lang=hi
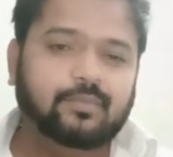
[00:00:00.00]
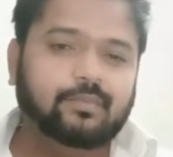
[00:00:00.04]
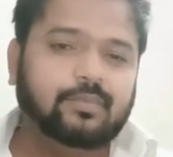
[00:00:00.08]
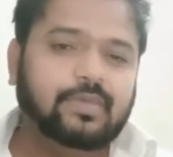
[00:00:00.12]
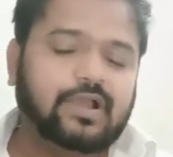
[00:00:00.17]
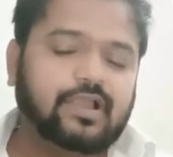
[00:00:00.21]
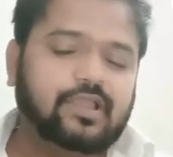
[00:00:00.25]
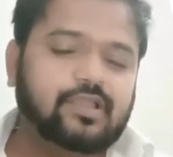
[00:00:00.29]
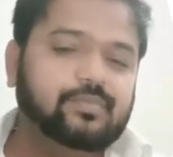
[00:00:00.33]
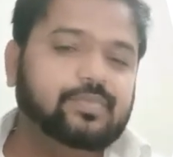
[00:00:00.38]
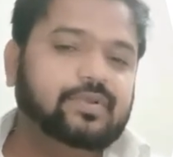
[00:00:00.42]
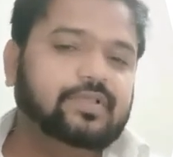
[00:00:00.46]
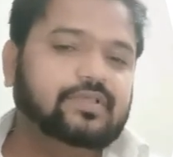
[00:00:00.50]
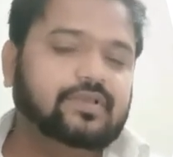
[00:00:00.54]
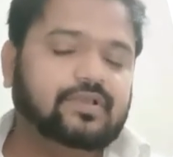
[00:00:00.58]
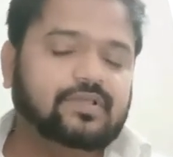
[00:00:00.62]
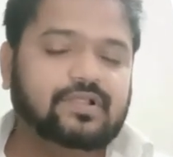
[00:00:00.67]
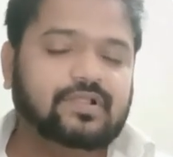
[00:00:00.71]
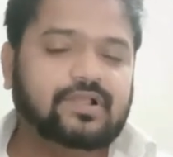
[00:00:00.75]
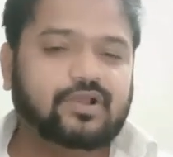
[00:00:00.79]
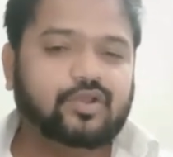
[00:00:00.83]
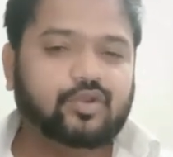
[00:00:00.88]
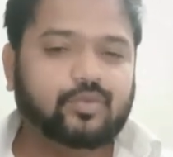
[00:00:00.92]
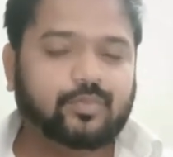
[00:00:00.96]
बाकी पचास
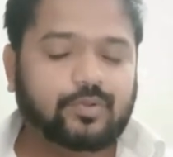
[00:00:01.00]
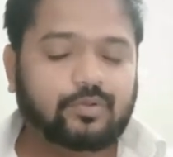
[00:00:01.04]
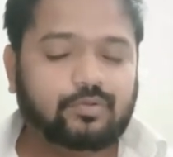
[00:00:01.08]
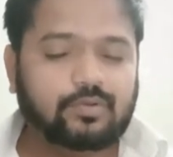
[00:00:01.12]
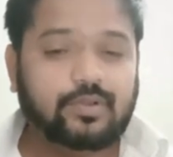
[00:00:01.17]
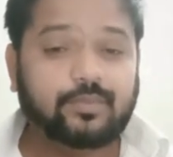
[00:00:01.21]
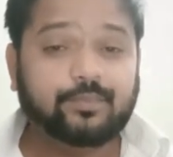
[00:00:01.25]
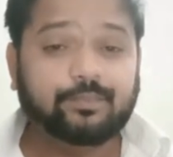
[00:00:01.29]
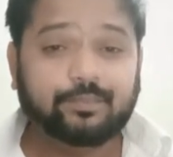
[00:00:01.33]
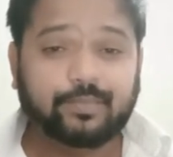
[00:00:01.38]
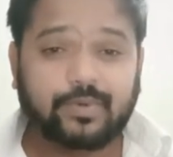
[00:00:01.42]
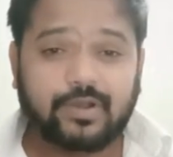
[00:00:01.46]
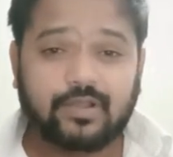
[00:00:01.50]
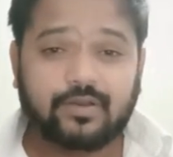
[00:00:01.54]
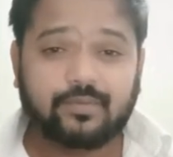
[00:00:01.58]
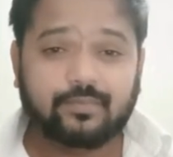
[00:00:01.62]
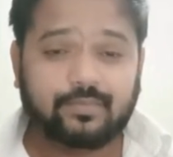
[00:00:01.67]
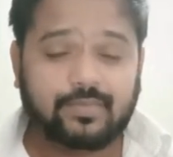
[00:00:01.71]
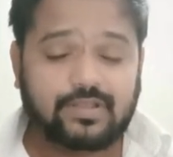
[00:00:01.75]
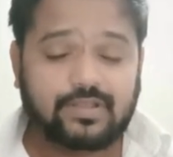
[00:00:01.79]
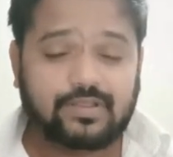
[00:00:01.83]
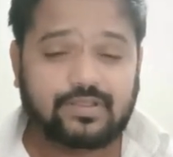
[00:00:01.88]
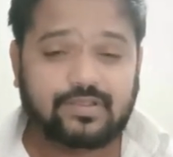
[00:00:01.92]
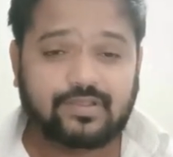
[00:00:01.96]
लाख रुपये उन्हें पर
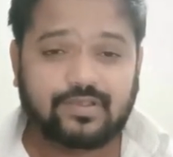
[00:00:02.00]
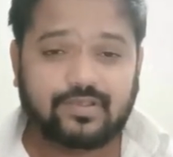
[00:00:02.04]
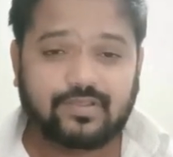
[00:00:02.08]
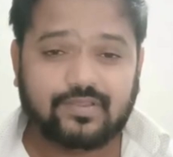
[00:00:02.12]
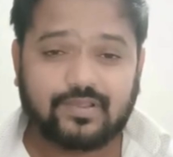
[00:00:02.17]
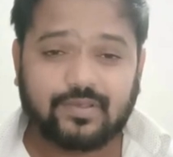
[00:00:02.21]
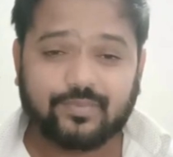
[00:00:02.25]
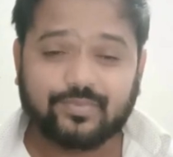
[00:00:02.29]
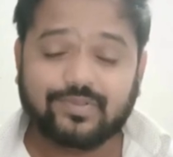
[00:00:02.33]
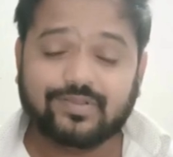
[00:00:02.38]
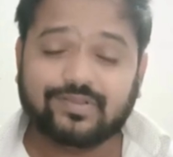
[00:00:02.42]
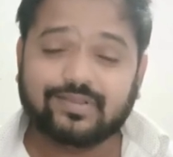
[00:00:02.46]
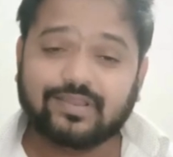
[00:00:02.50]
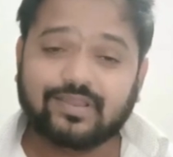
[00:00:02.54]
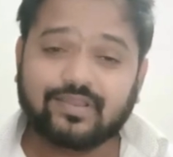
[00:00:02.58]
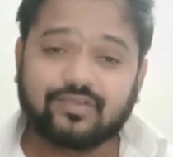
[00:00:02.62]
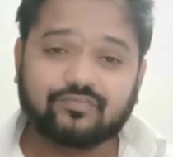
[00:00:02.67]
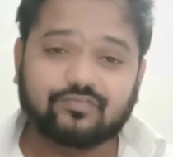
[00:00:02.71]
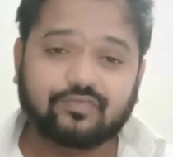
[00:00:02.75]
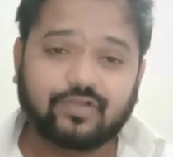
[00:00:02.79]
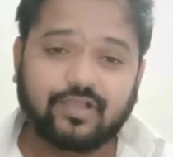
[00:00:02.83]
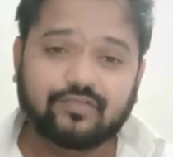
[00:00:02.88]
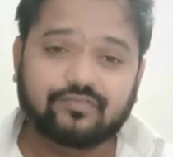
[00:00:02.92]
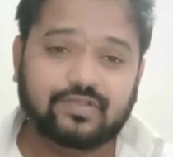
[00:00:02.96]
मंथ के हिसाब से नेक्स्ट
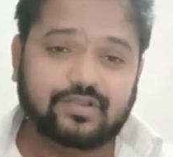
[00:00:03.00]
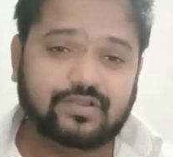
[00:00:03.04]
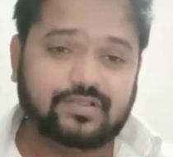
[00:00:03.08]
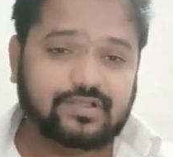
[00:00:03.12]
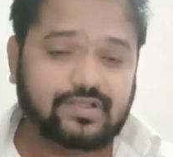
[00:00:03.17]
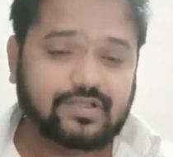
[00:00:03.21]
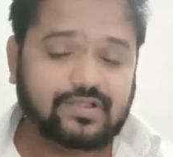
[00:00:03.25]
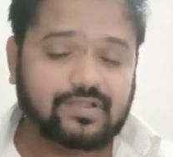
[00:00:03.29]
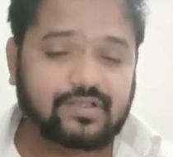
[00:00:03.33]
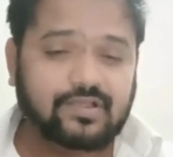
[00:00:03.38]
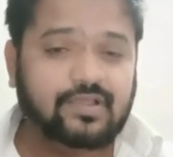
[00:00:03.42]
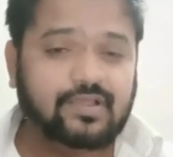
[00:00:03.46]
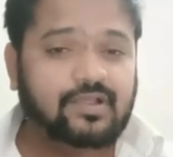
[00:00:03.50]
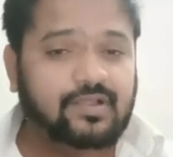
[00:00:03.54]
फाइव ईयर तक